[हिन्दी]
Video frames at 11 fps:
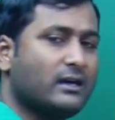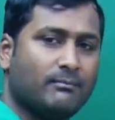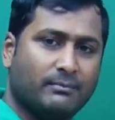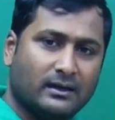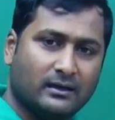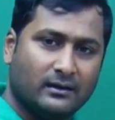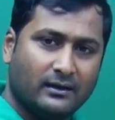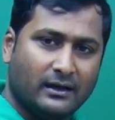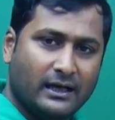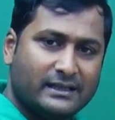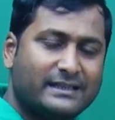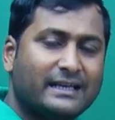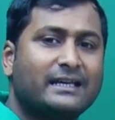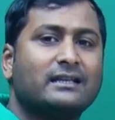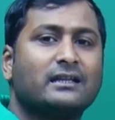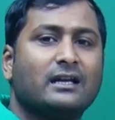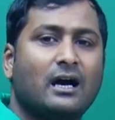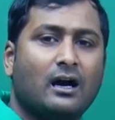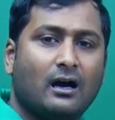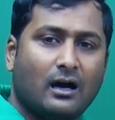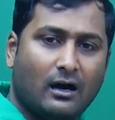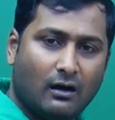सैंपल से कितना
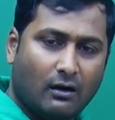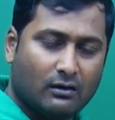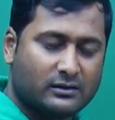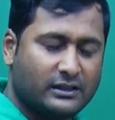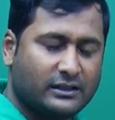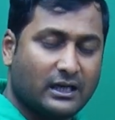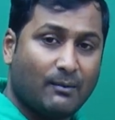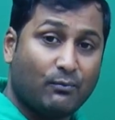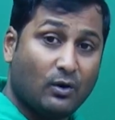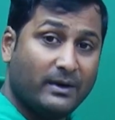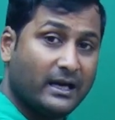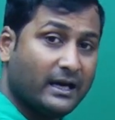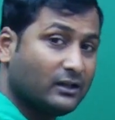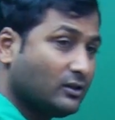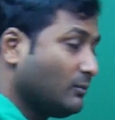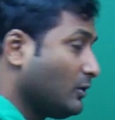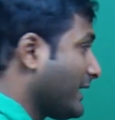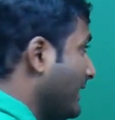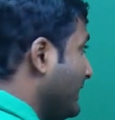ऑक्सीजन आपको मिलेगा तो हम लोग क्या